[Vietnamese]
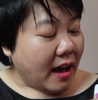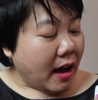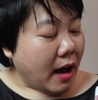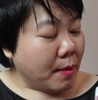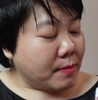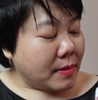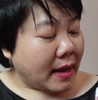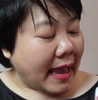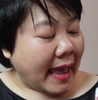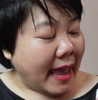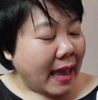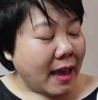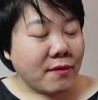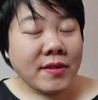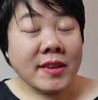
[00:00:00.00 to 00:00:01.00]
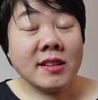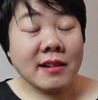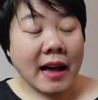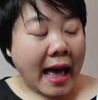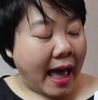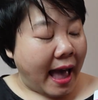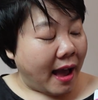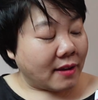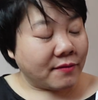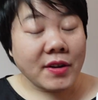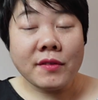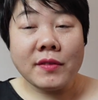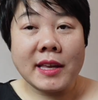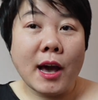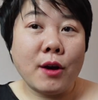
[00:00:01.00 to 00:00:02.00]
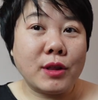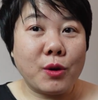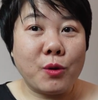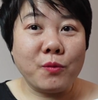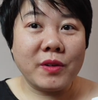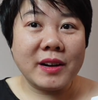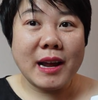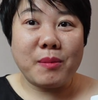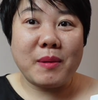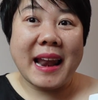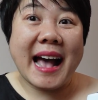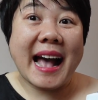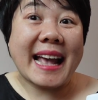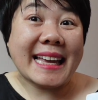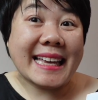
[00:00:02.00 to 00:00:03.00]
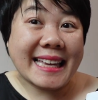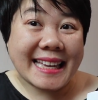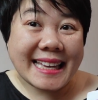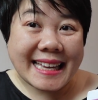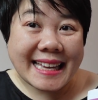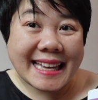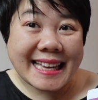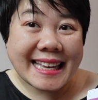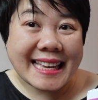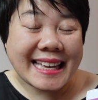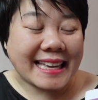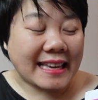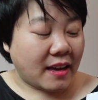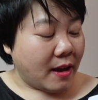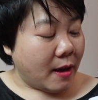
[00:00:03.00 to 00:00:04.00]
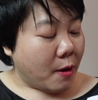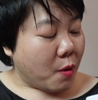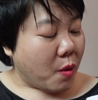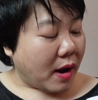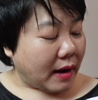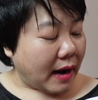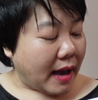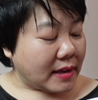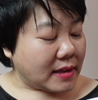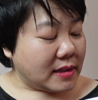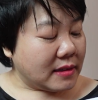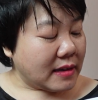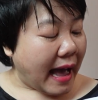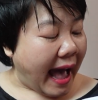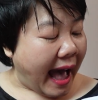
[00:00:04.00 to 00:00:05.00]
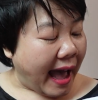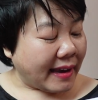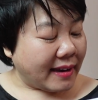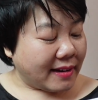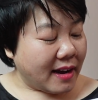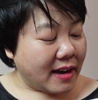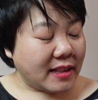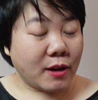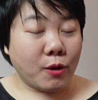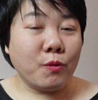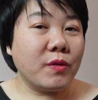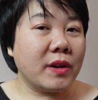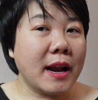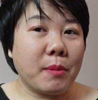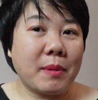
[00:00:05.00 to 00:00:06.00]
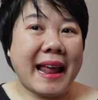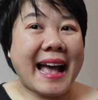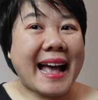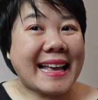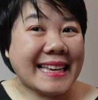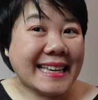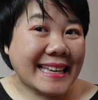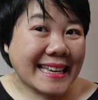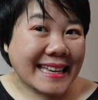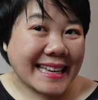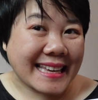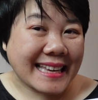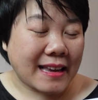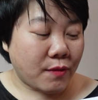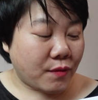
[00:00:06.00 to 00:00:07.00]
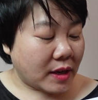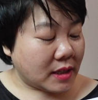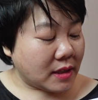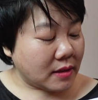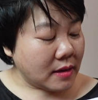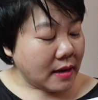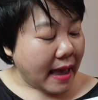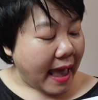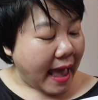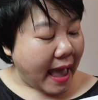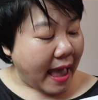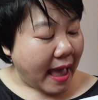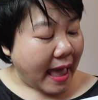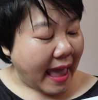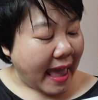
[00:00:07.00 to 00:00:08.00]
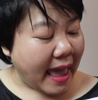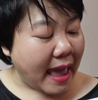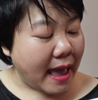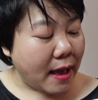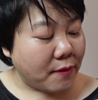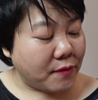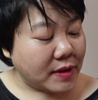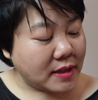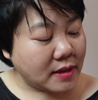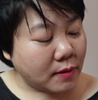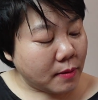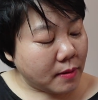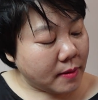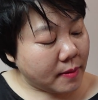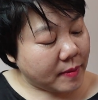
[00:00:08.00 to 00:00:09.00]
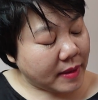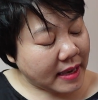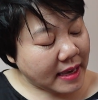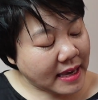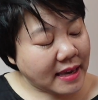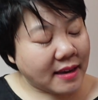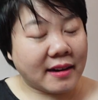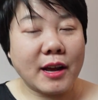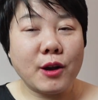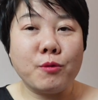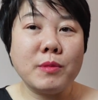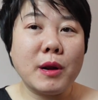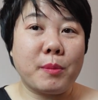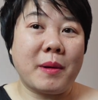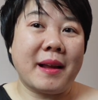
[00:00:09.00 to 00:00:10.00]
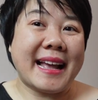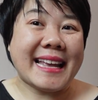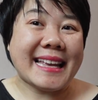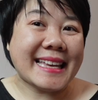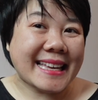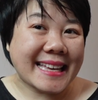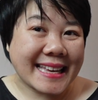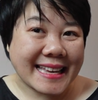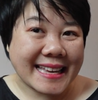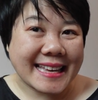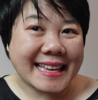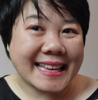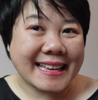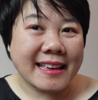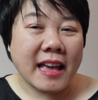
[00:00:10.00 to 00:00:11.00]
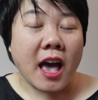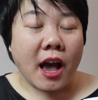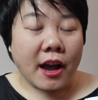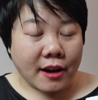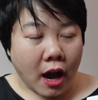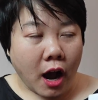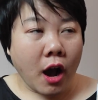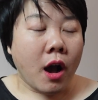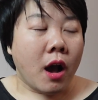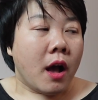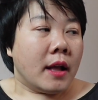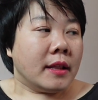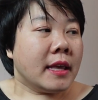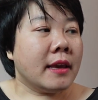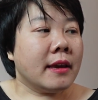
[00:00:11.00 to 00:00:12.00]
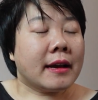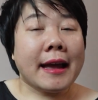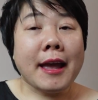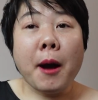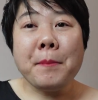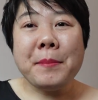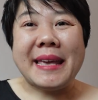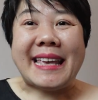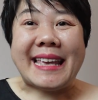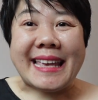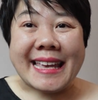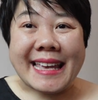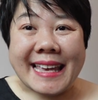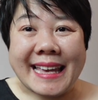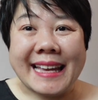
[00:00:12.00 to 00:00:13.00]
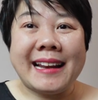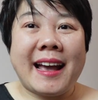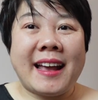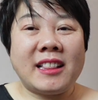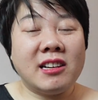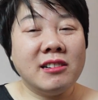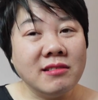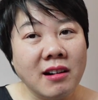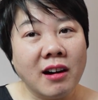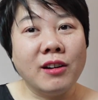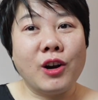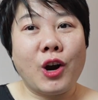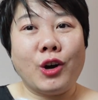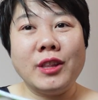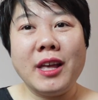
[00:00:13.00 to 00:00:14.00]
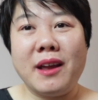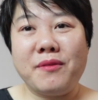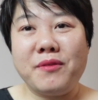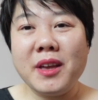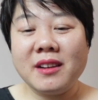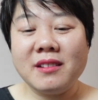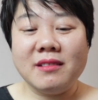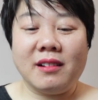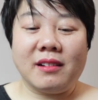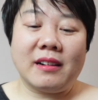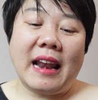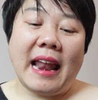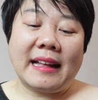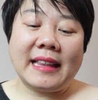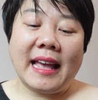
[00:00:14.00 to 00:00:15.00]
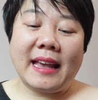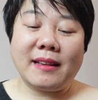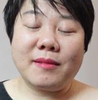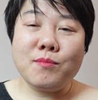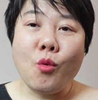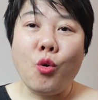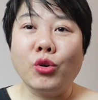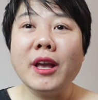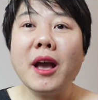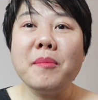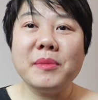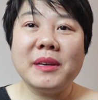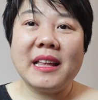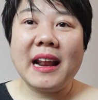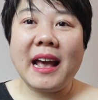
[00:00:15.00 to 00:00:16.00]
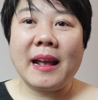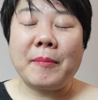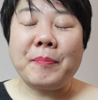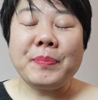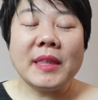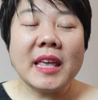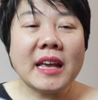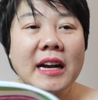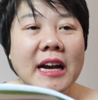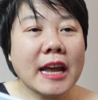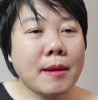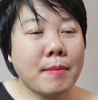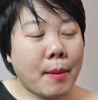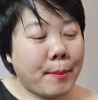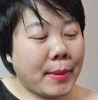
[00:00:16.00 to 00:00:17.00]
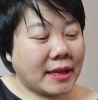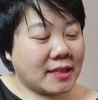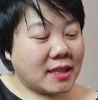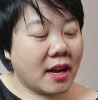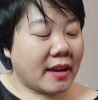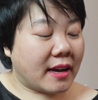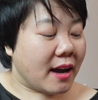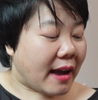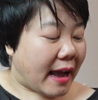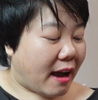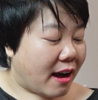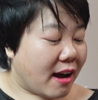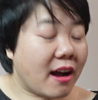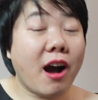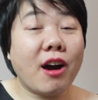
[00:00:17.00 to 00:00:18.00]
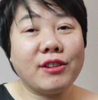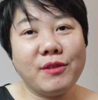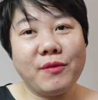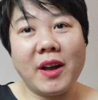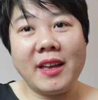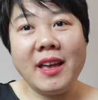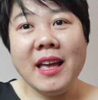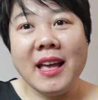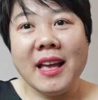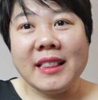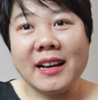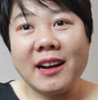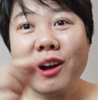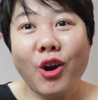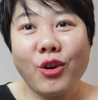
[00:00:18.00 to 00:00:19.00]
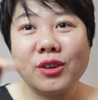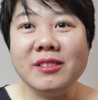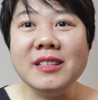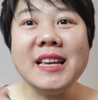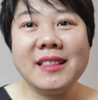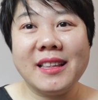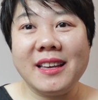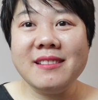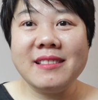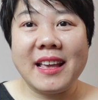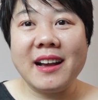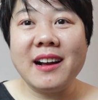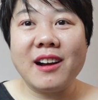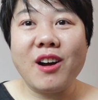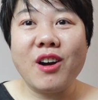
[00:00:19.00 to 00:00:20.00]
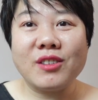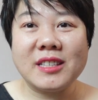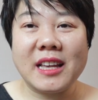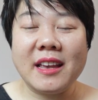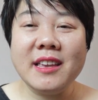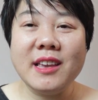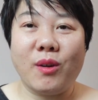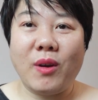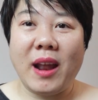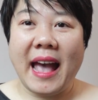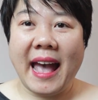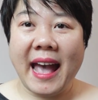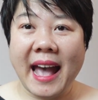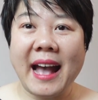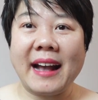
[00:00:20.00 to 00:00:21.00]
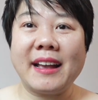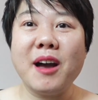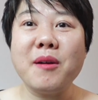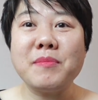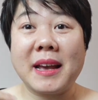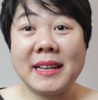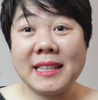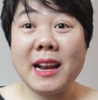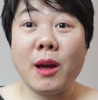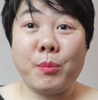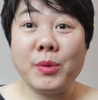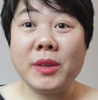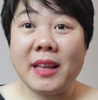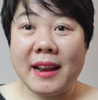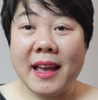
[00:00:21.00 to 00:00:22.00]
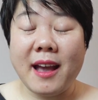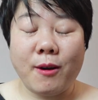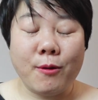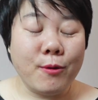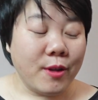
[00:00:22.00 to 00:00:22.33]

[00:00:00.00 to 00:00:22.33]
âm là e với chữ a viết với nhau thì cũng vẫn đọc là y hoặc là chữ ai ở đây thì cũng vẫn đọc là y và chữ e với chữ y ở đây cũng đọc là y đó thì cái âm y này thường có thể viết được là thành bốn cái âm như thế này thì khi mà mình dạy các các con như vậy thì các con cứ nhìn thấy như thế là con sẽ hiểu là à cái âm này sẽ đọc như thế nào